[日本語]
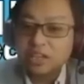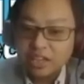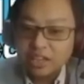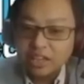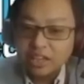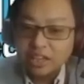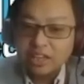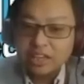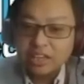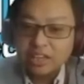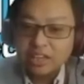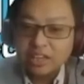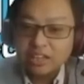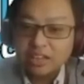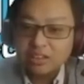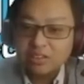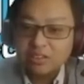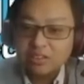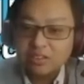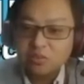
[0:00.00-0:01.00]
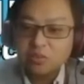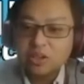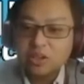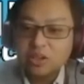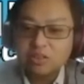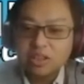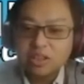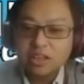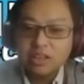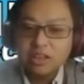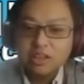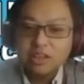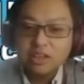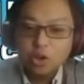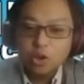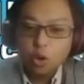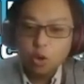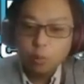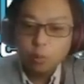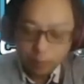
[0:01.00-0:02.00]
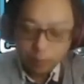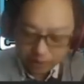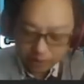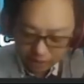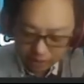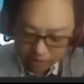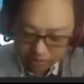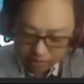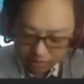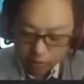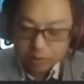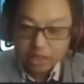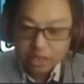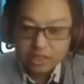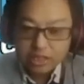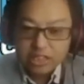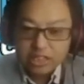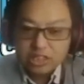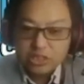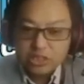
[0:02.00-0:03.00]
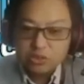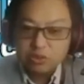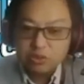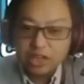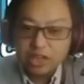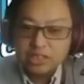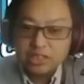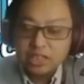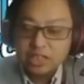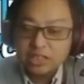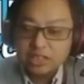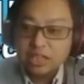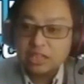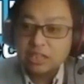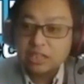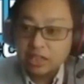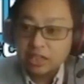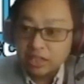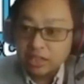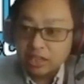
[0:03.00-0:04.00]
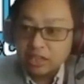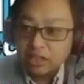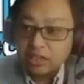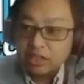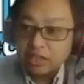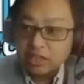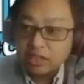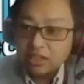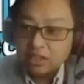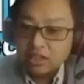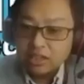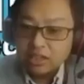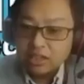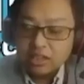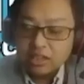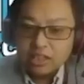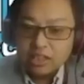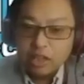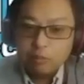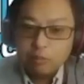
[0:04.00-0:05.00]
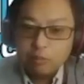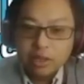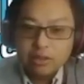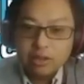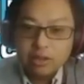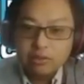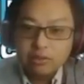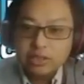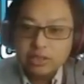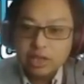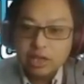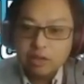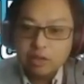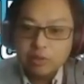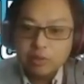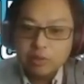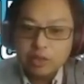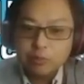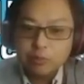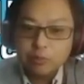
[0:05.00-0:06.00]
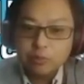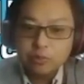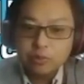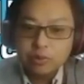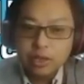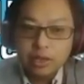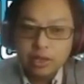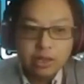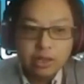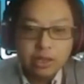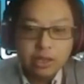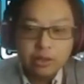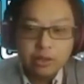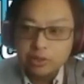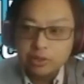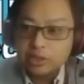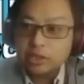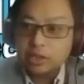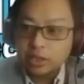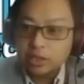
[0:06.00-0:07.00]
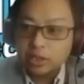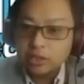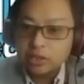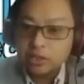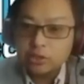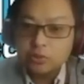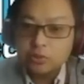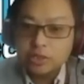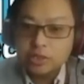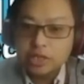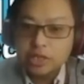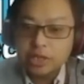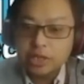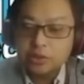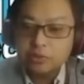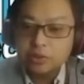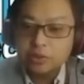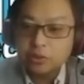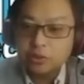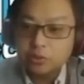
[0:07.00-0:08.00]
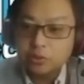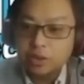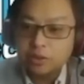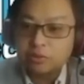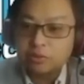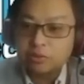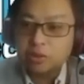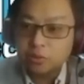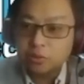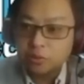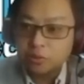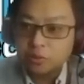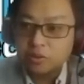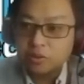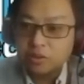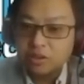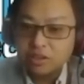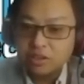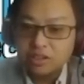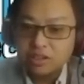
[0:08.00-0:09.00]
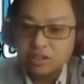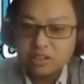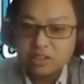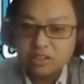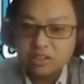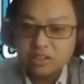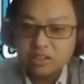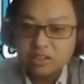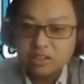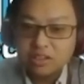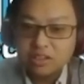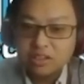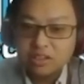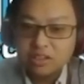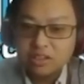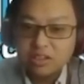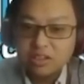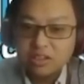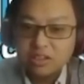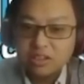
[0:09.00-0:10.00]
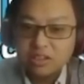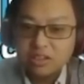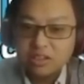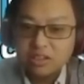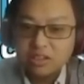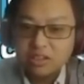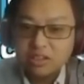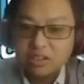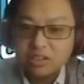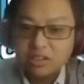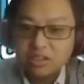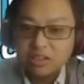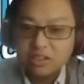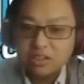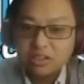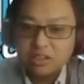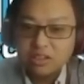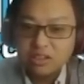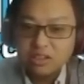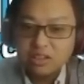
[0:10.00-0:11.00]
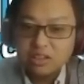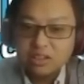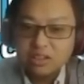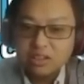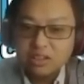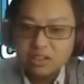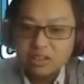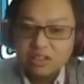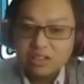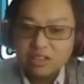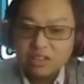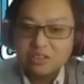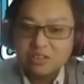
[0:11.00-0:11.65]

はいはいはい。そうなんです。で、思えばタリスカまだ28だったんで、うん、今、サウジアラビアでも得点ランキング1位かな、9試合で9点取ってるんですけど。いい仕事して、まあ、タリスカ貯金をいっぱいあるでしょうね。